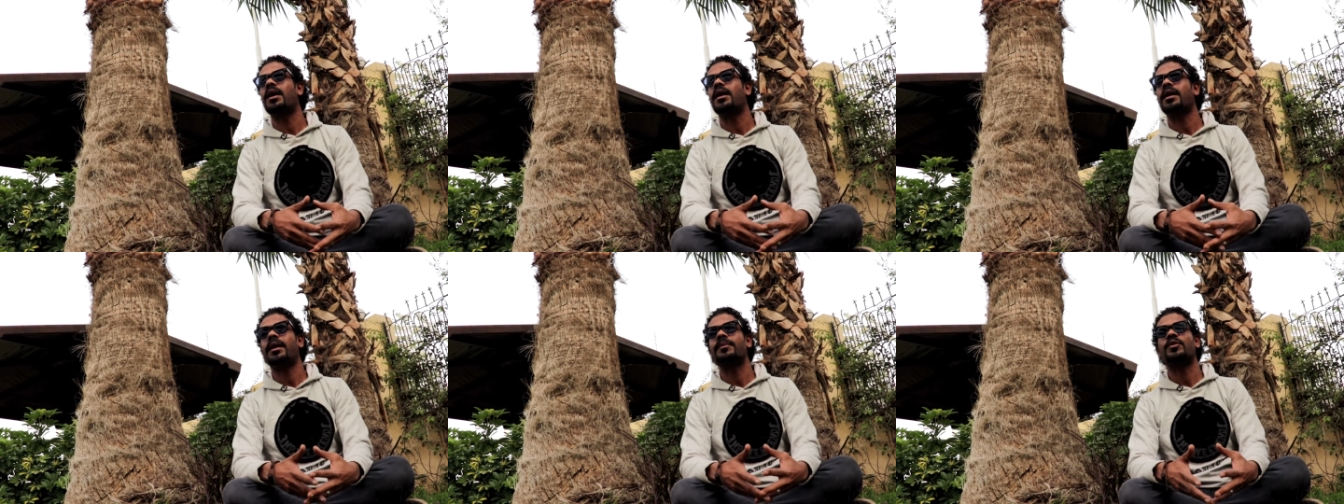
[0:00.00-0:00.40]

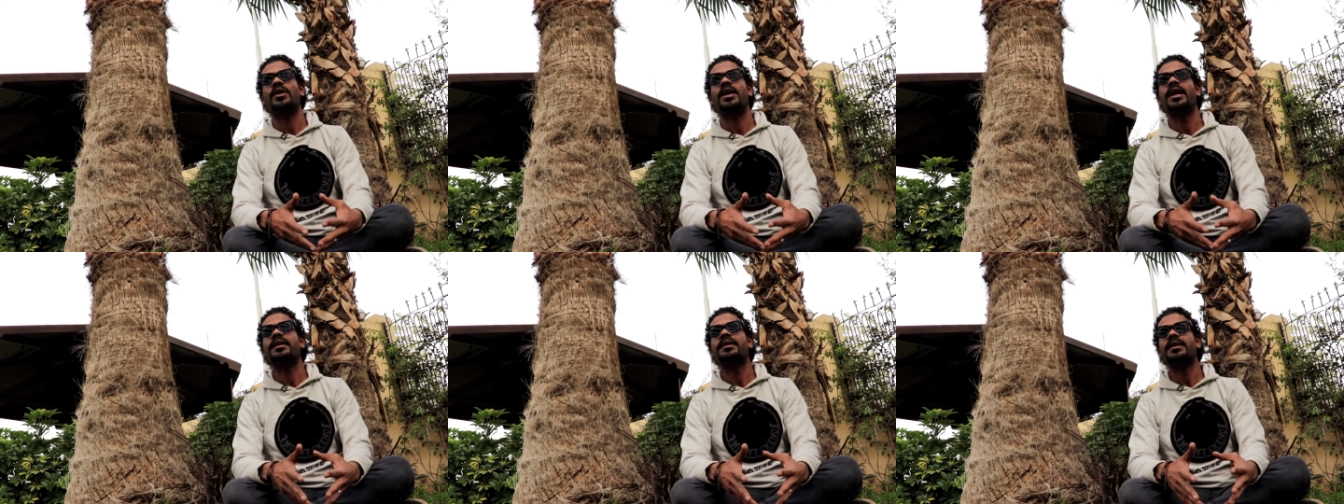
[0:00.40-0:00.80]
الحمد
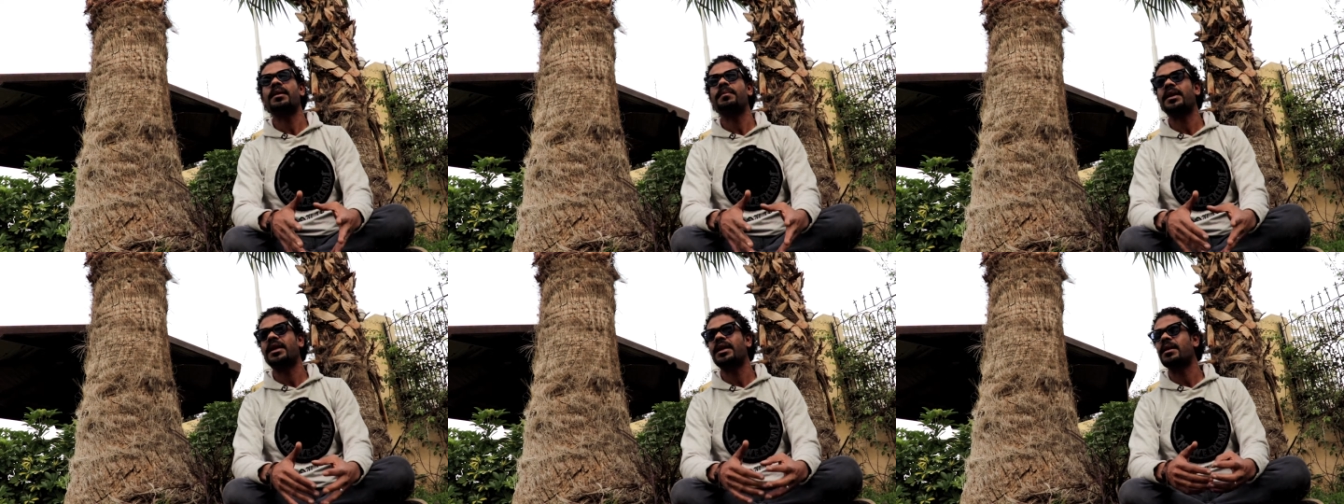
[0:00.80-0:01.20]
لله يعني
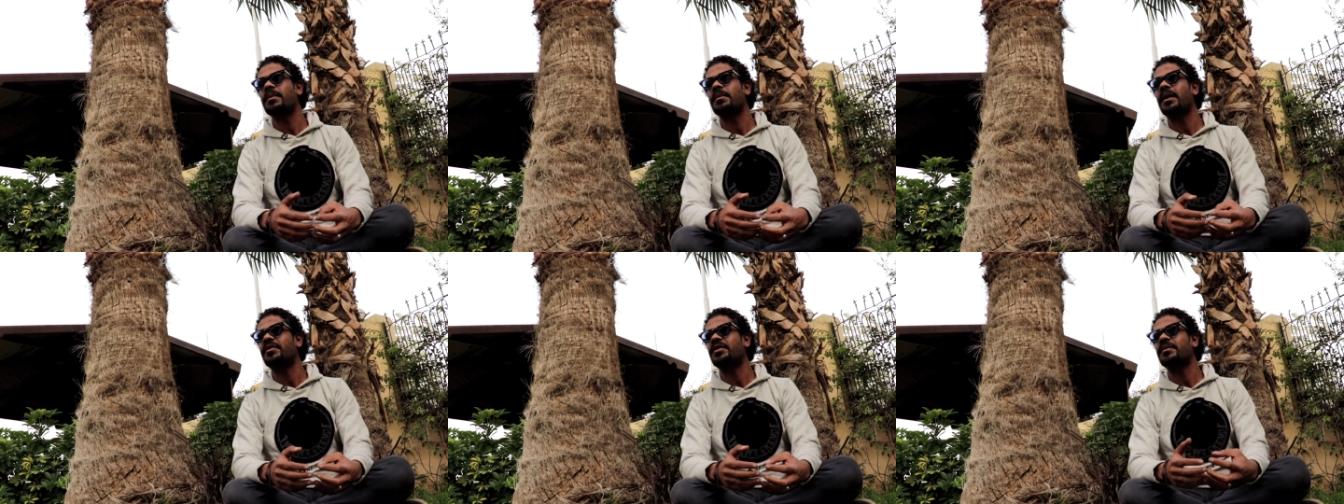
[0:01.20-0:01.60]
دايما كده
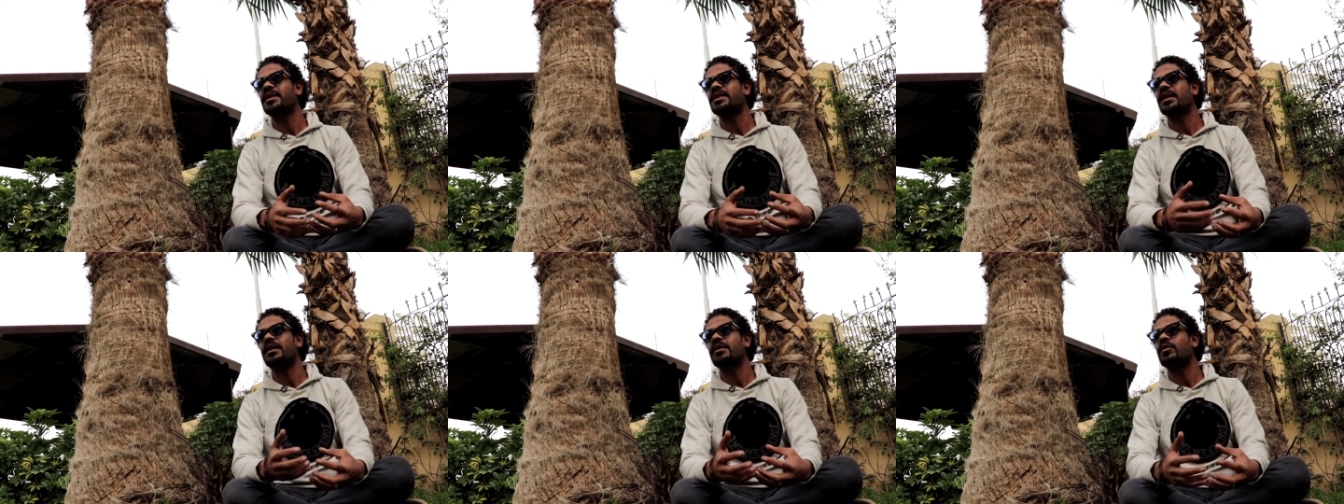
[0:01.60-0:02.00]
بيبقى في
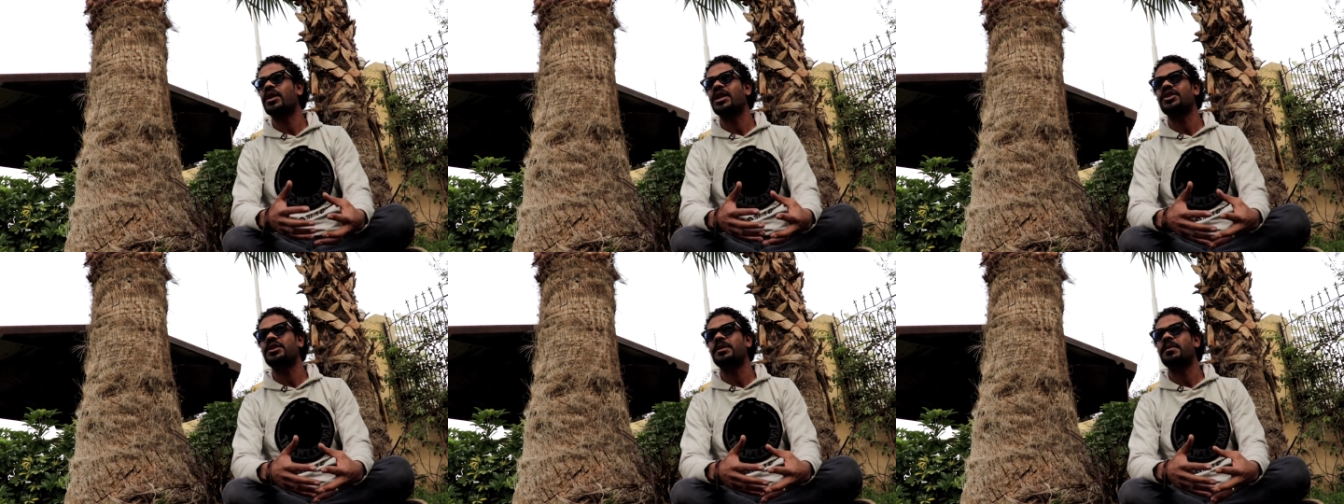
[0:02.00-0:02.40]
مثلا
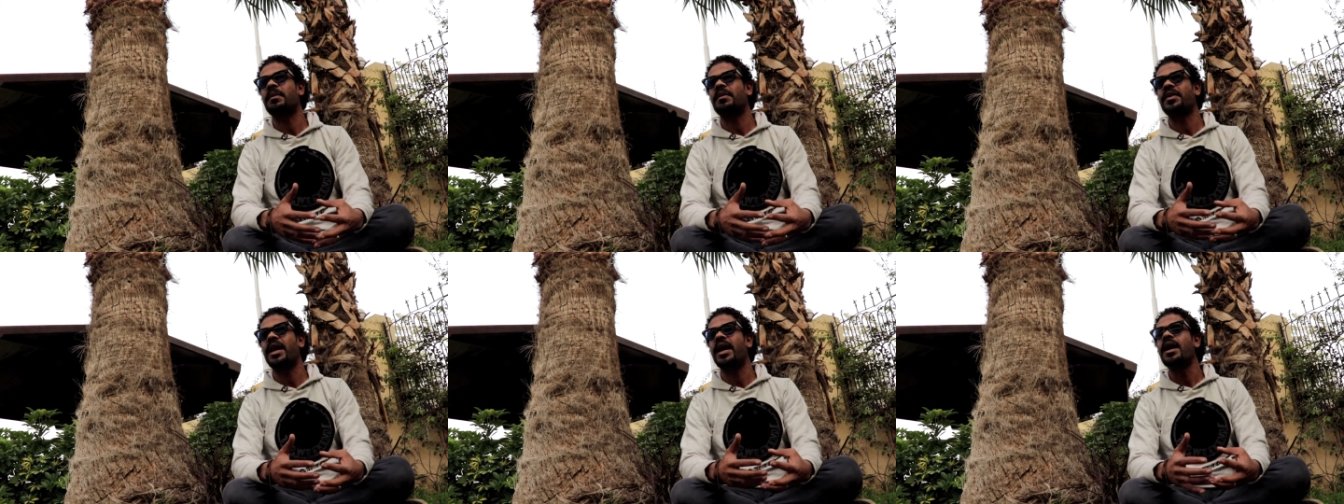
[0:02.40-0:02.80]
الورش دي
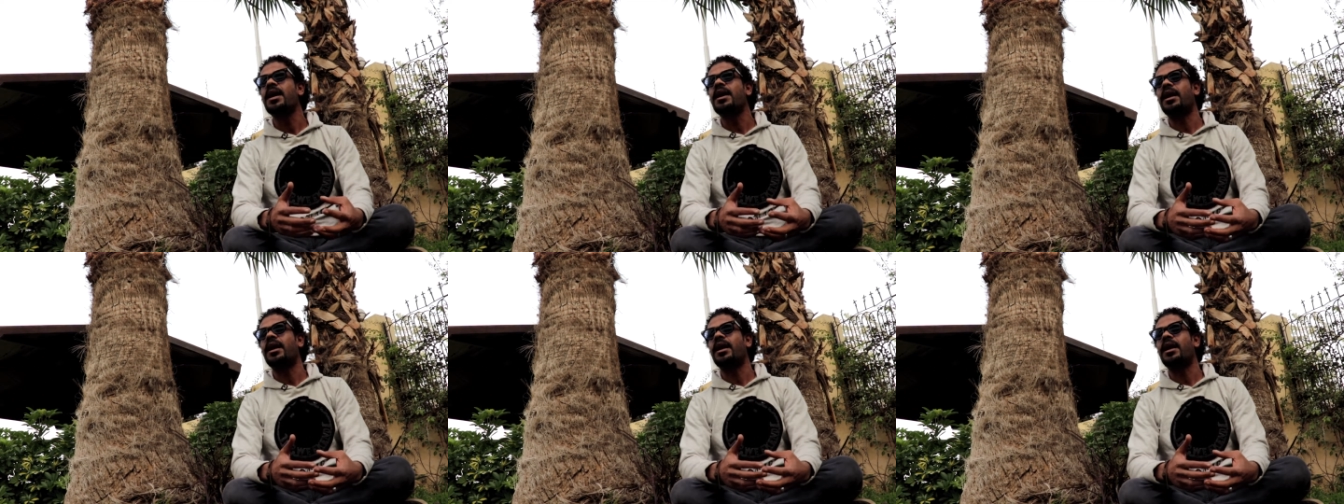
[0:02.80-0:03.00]
بيبقى فيها